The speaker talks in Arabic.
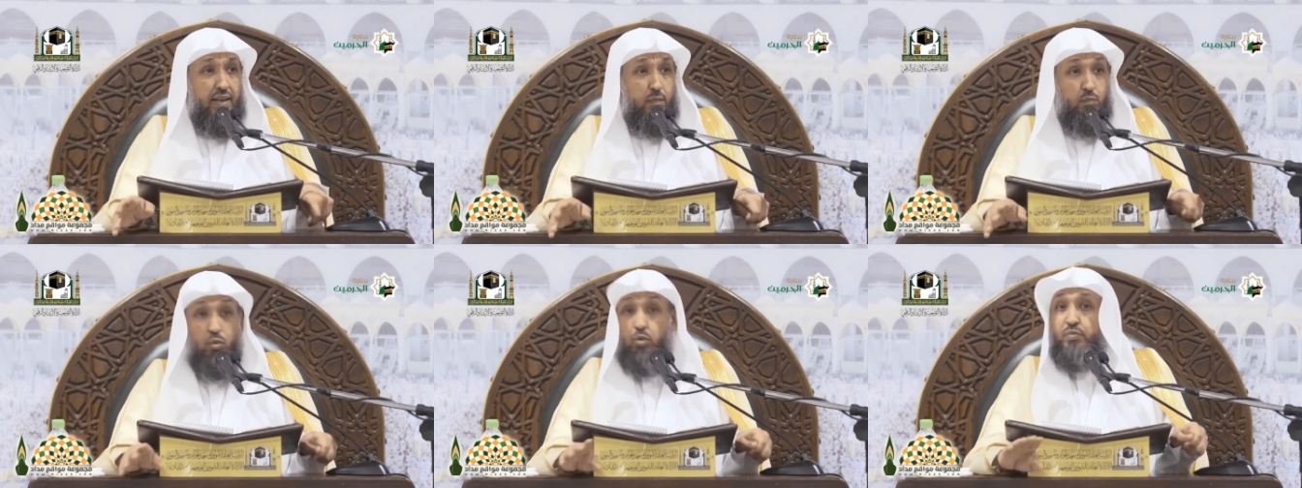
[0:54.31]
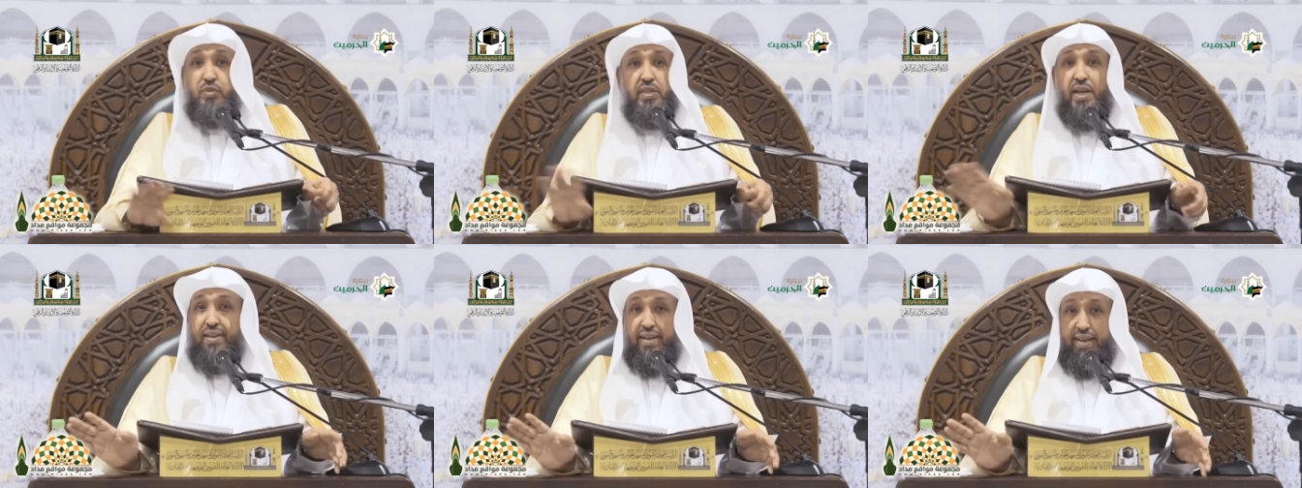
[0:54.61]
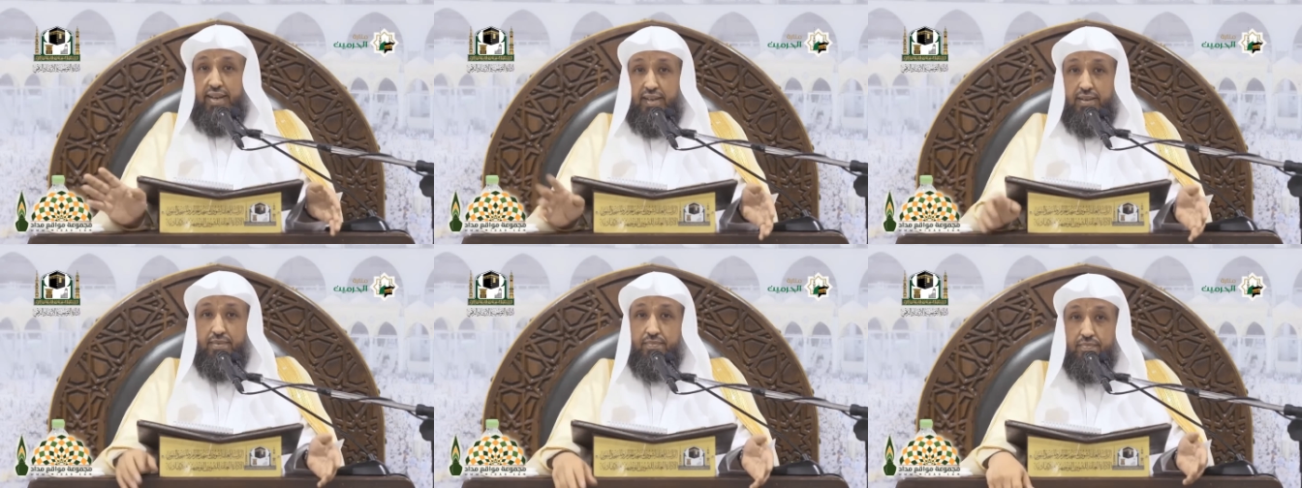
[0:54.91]

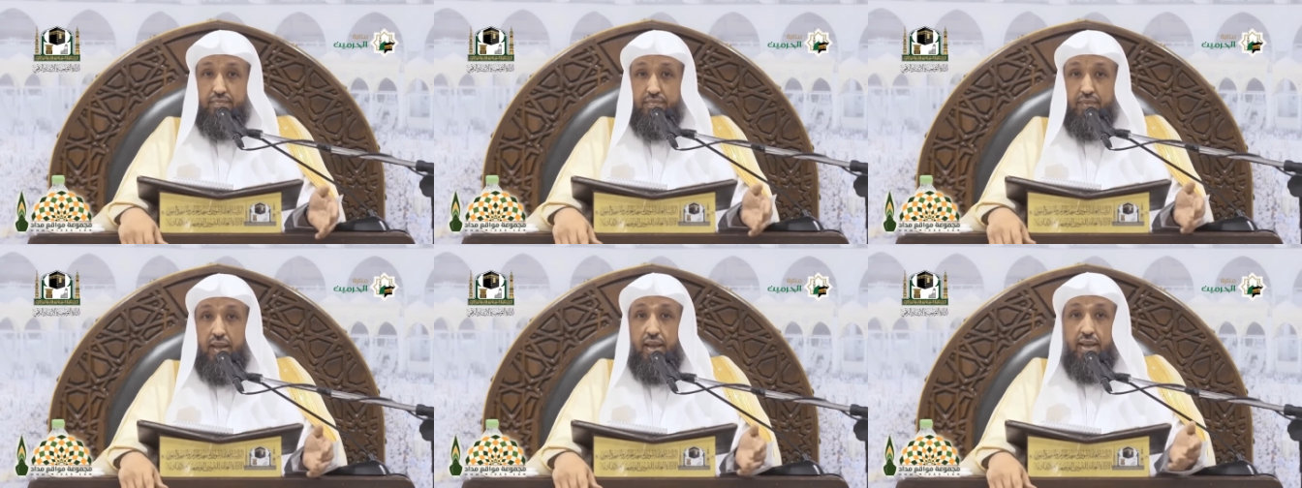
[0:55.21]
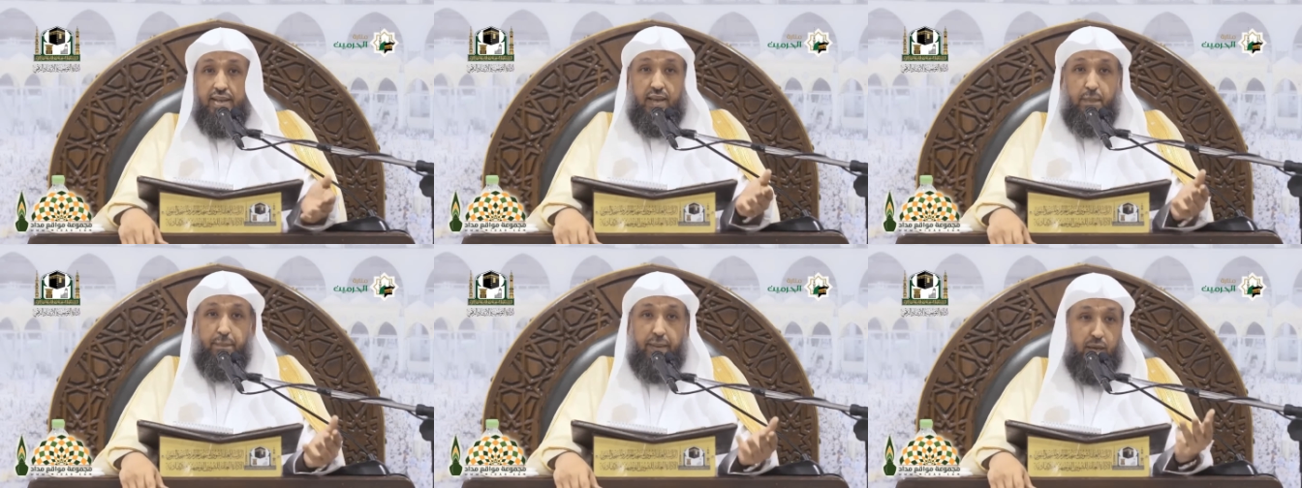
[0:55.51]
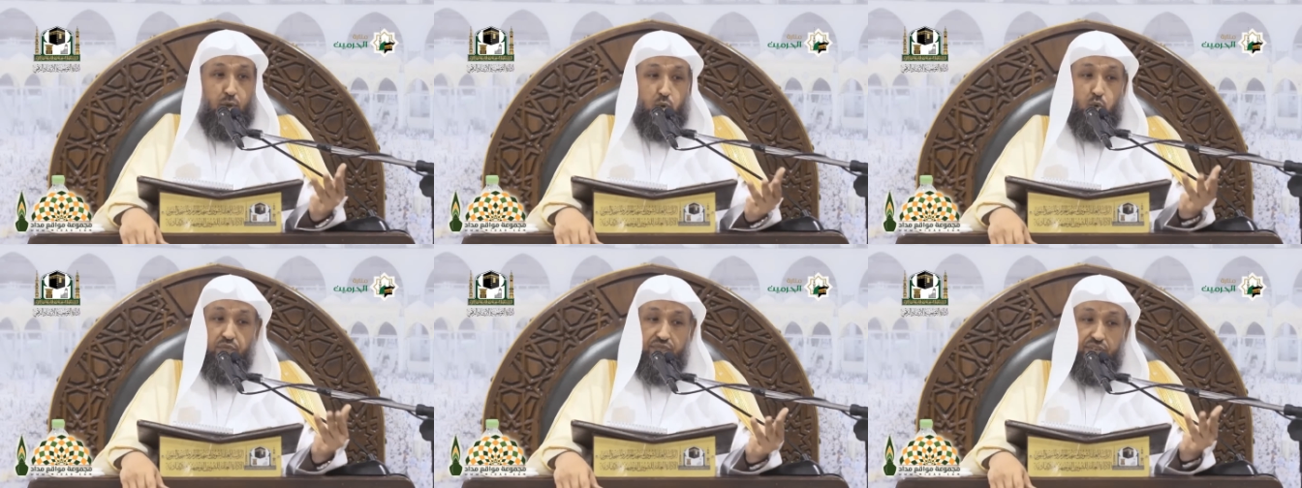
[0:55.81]
ممتنعة
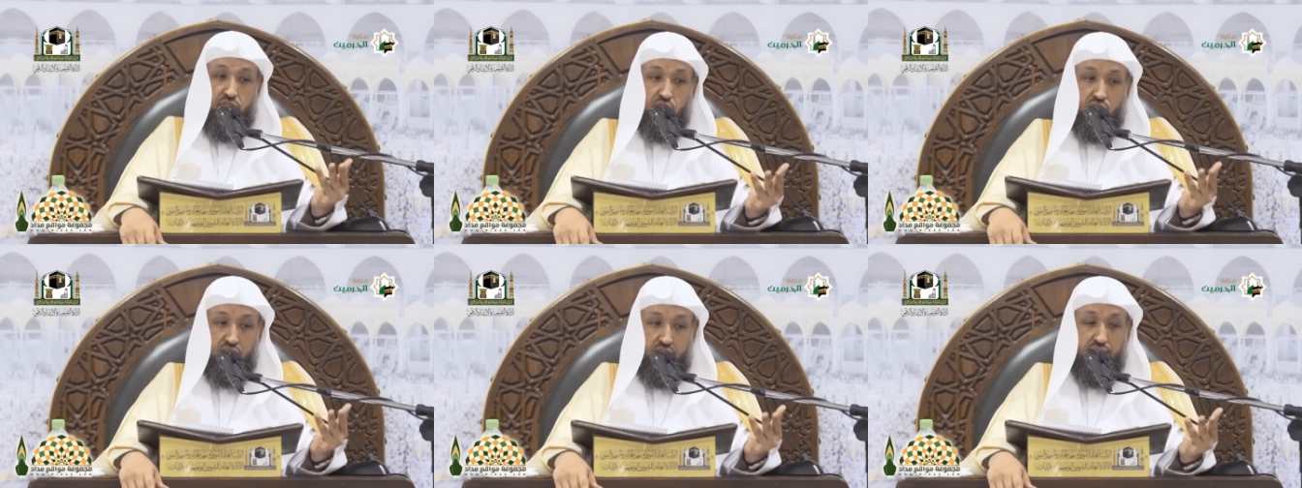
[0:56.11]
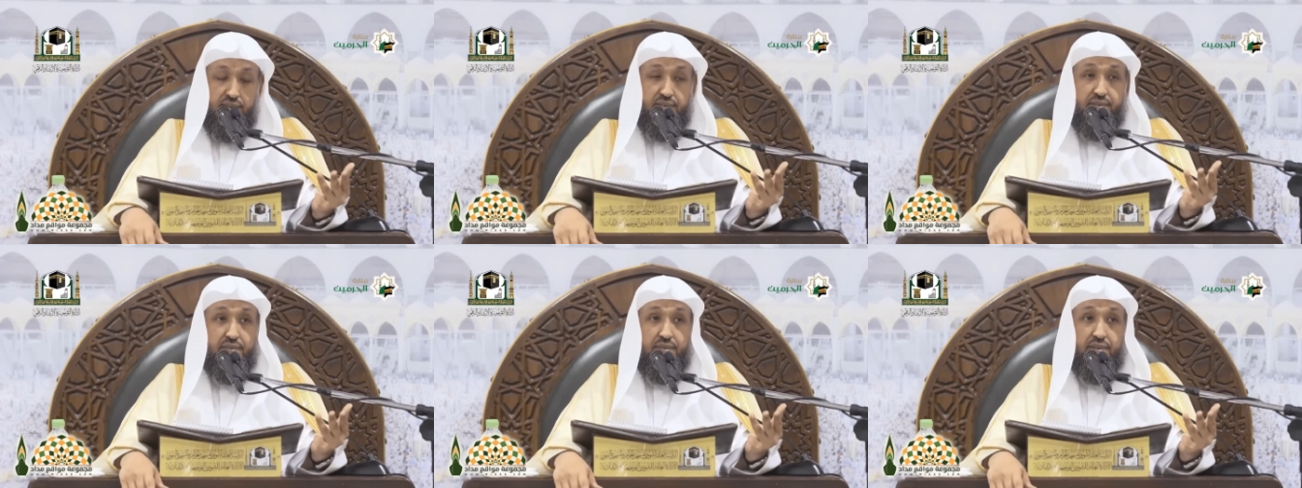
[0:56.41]
كبير في السن